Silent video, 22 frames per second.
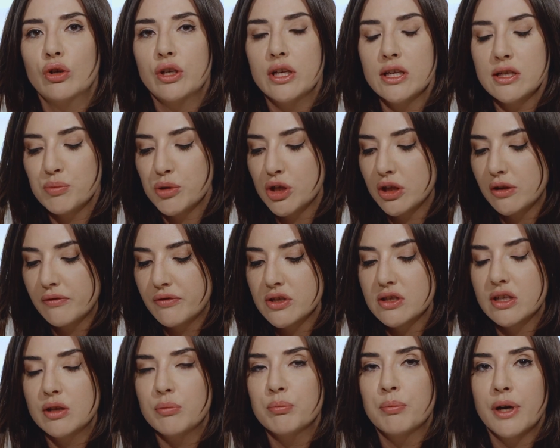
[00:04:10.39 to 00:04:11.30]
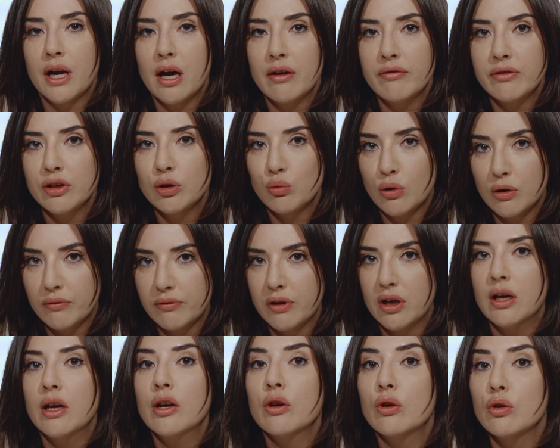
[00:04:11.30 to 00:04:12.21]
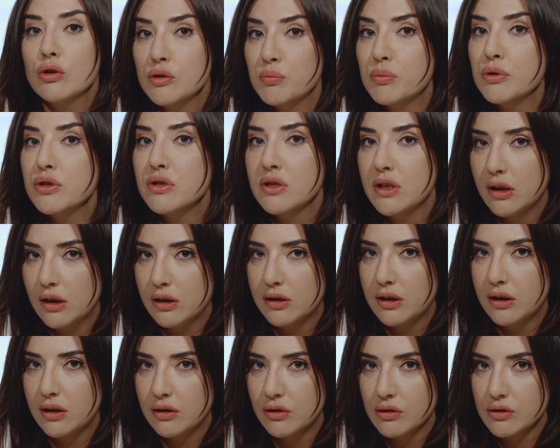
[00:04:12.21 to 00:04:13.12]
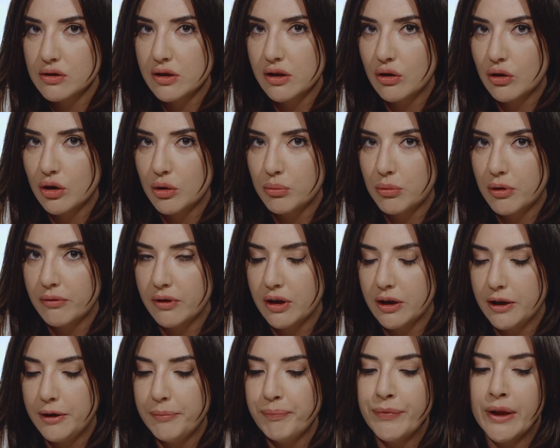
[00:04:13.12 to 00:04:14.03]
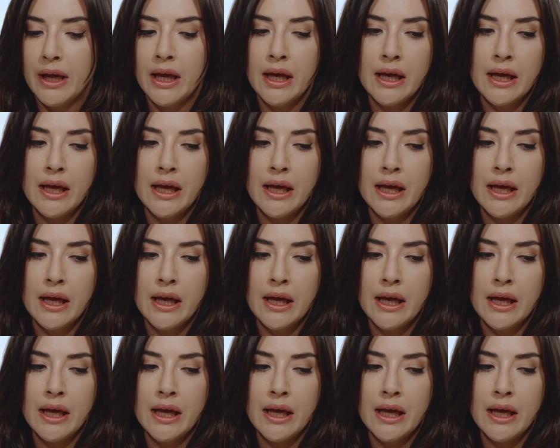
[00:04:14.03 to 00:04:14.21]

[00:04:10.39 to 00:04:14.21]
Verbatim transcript: jest przede wszystkim prawidłowe rozpoznanie tej jednostki chorobowej.